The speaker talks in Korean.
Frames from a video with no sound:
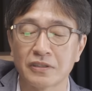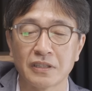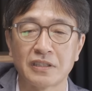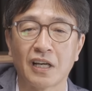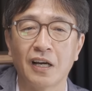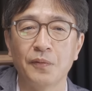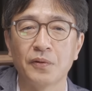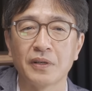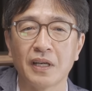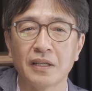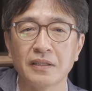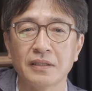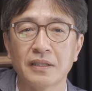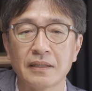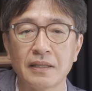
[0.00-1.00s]
제가
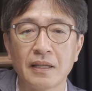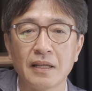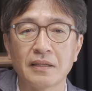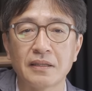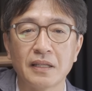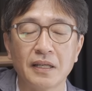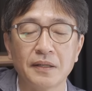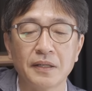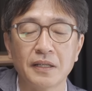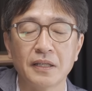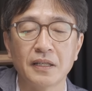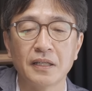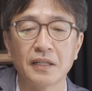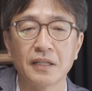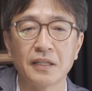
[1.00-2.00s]
보기에는 세상
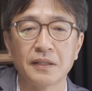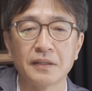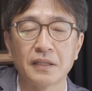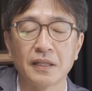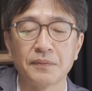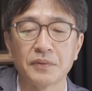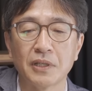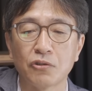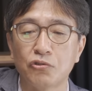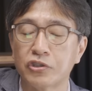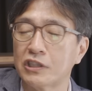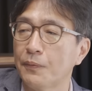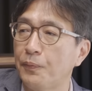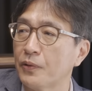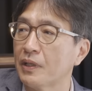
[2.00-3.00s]
사람들의
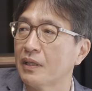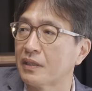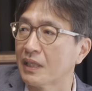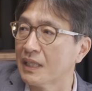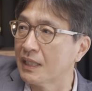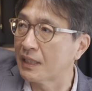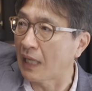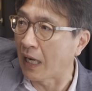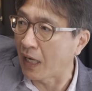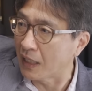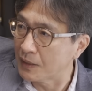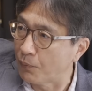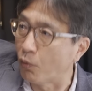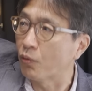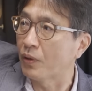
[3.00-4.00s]
구십 퍼센트가 이 다까지 못